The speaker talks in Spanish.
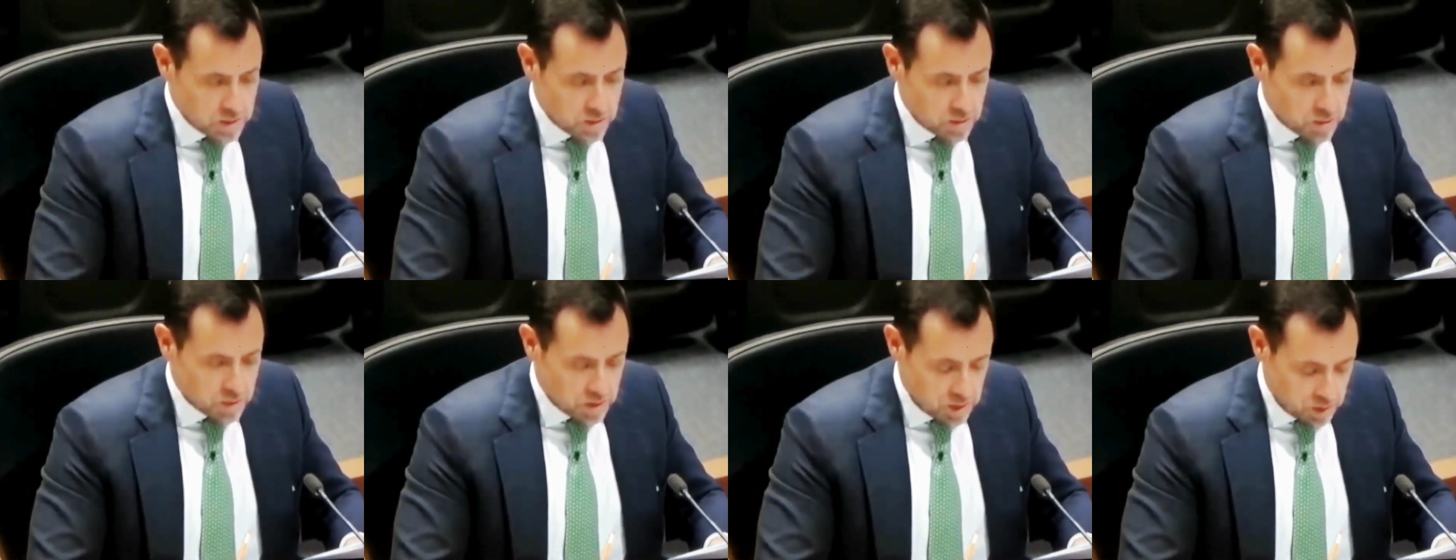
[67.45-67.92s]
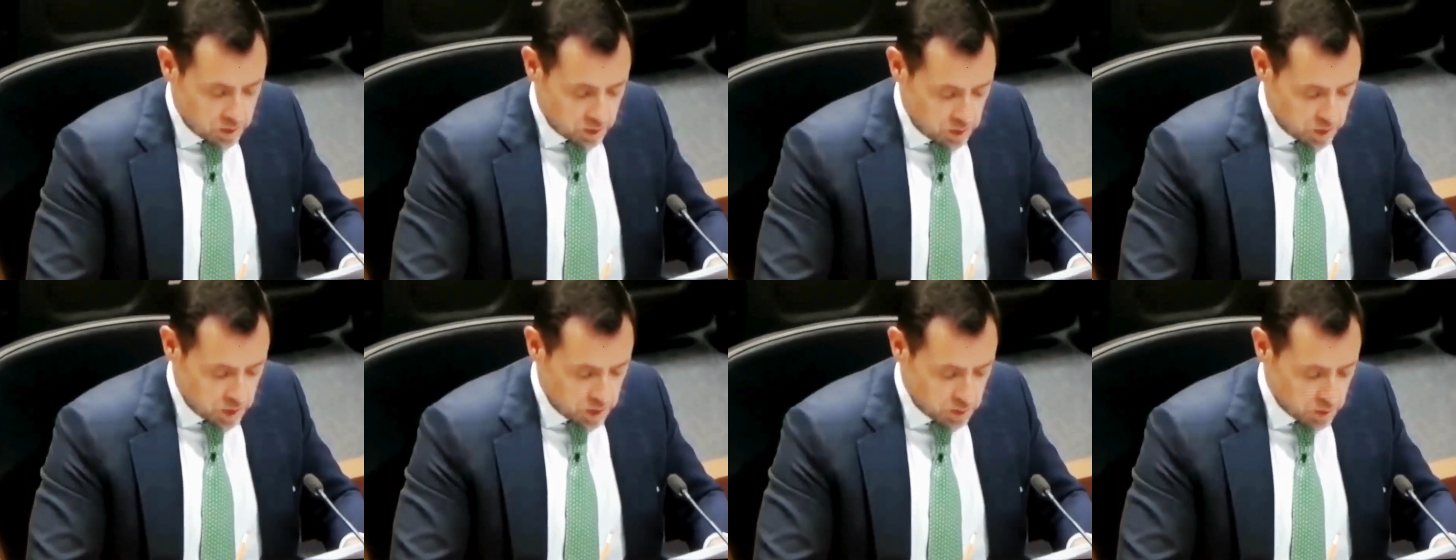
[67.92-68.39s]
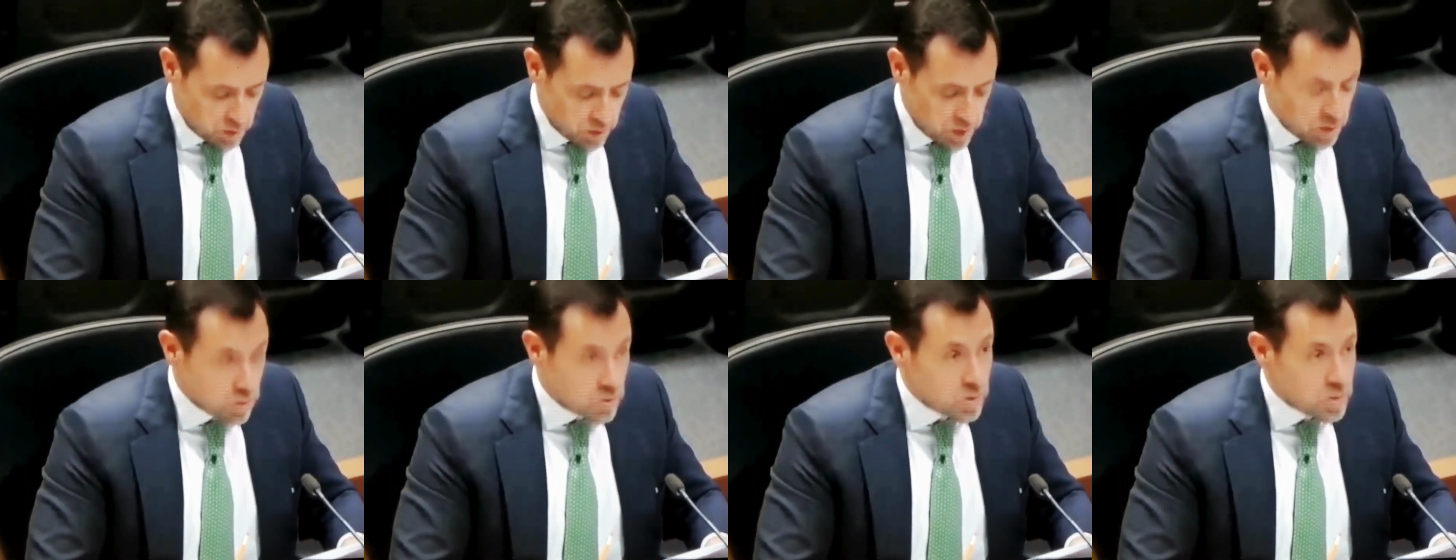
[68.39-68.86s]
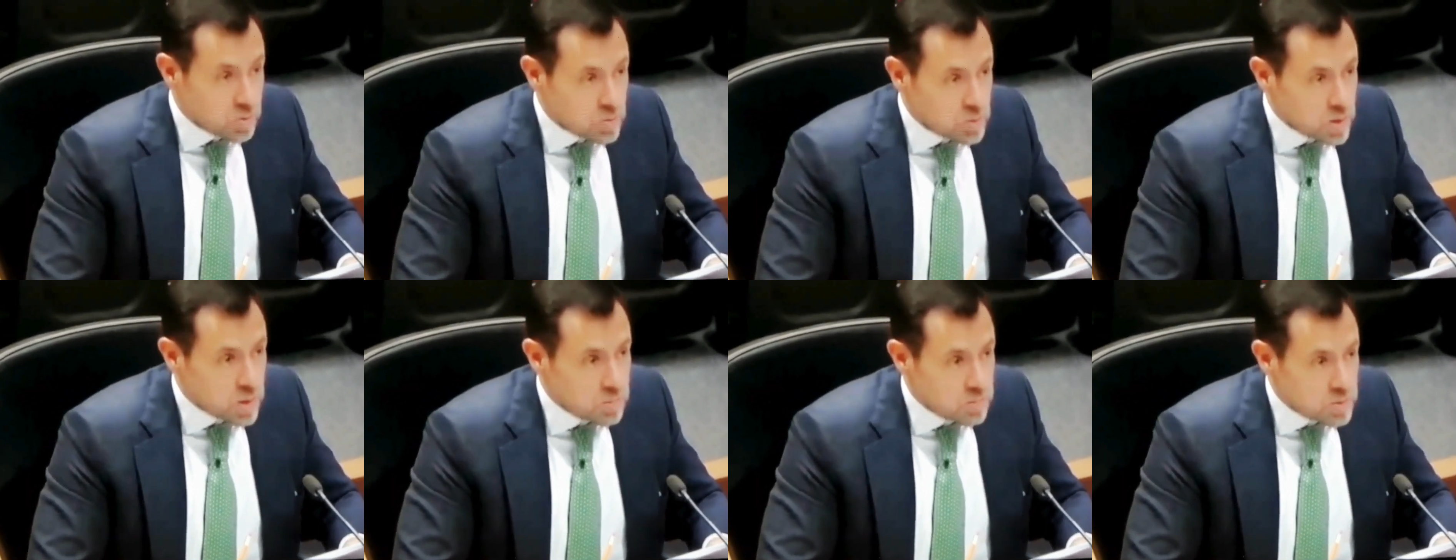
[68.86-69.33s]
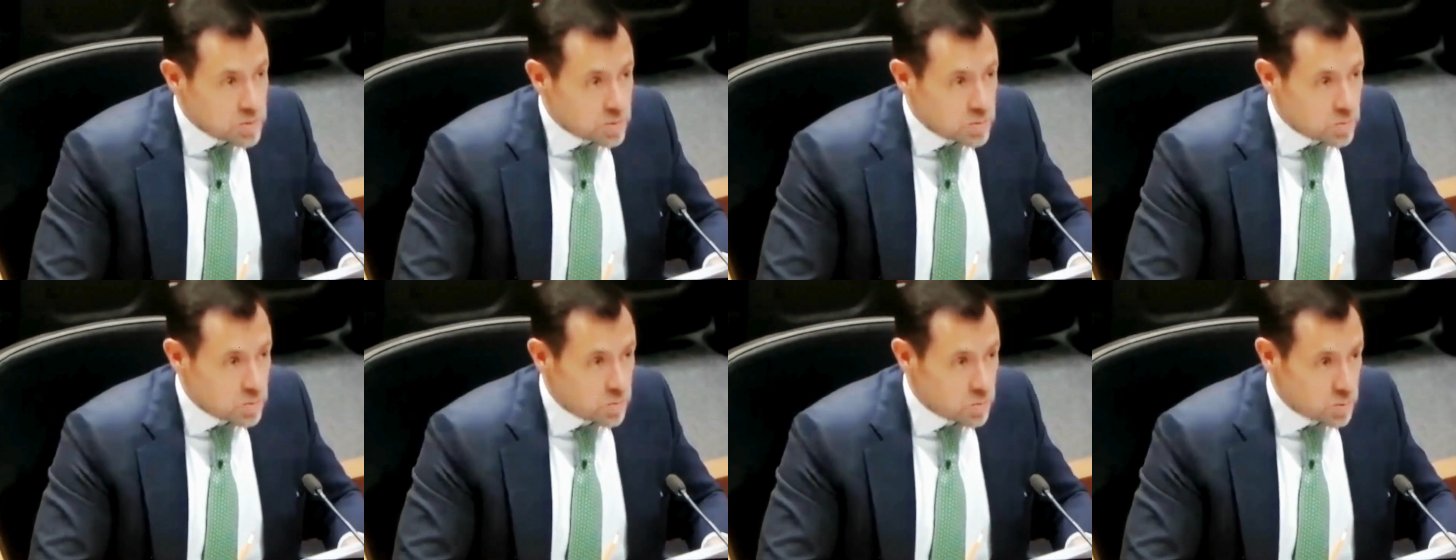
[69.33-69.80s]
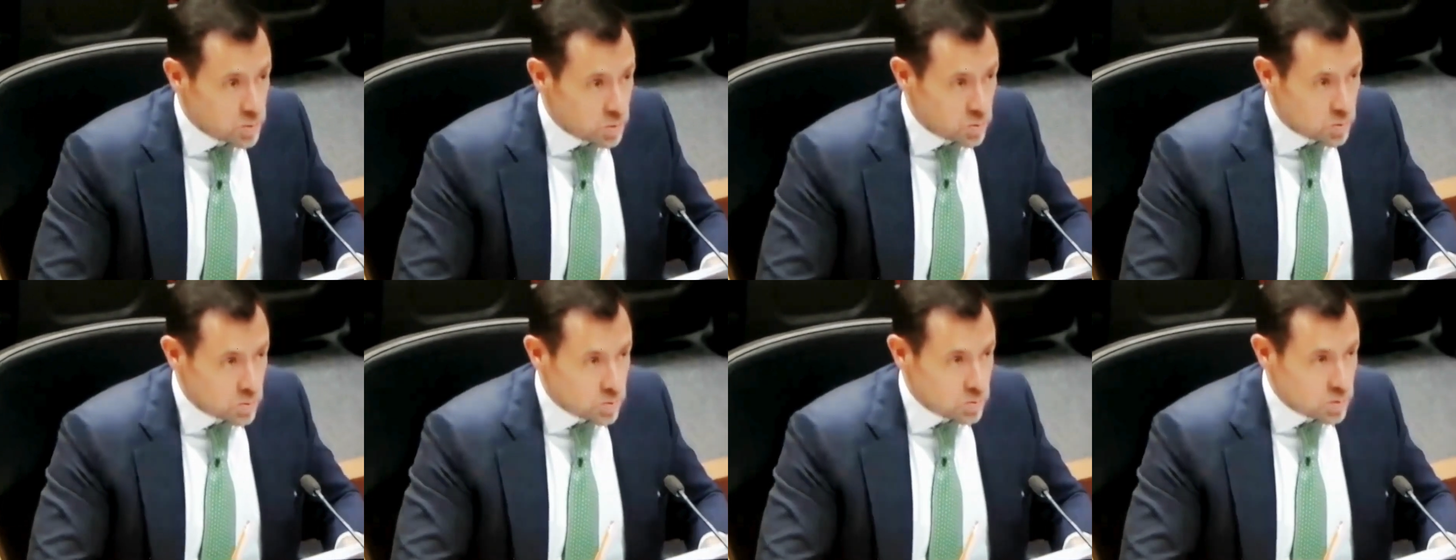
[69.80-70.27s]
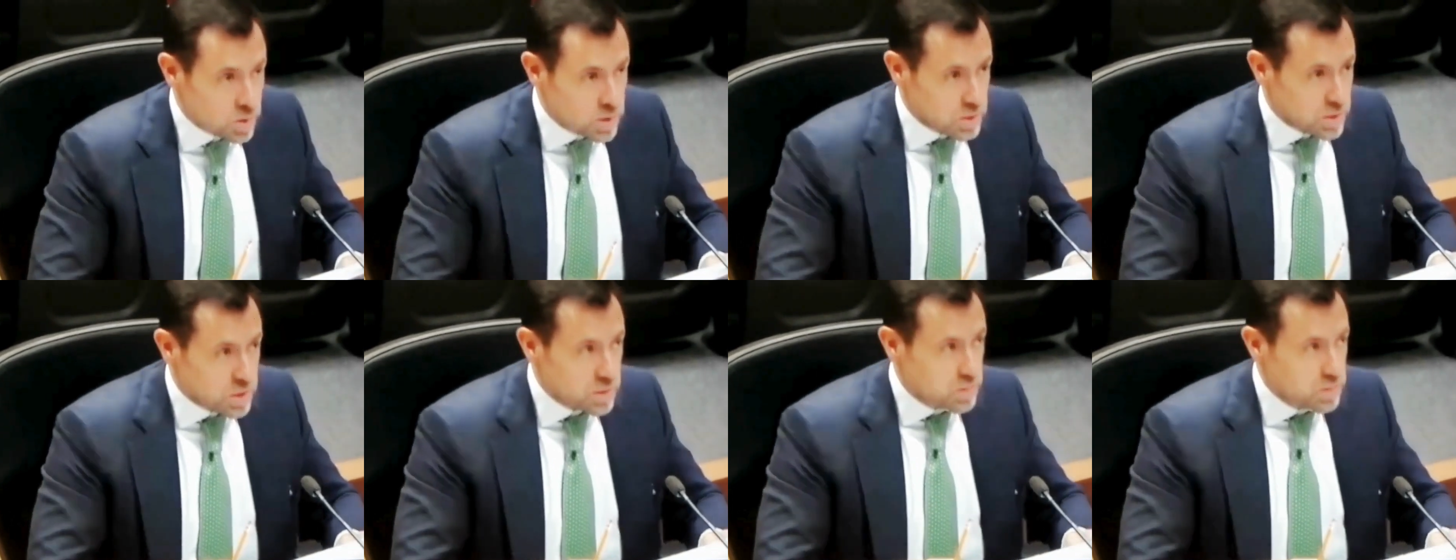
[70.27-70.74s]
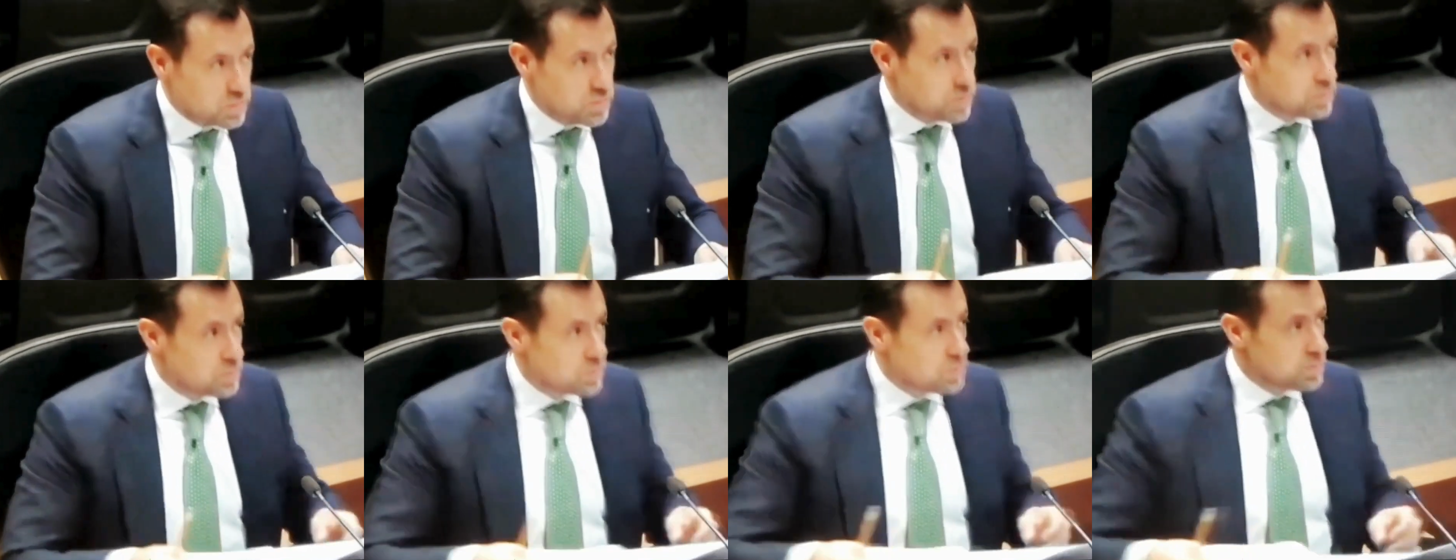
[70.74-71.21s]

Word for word: el magistrado Reyes Rodríguez Mondragón anuncia la emisión de un voto concurrente.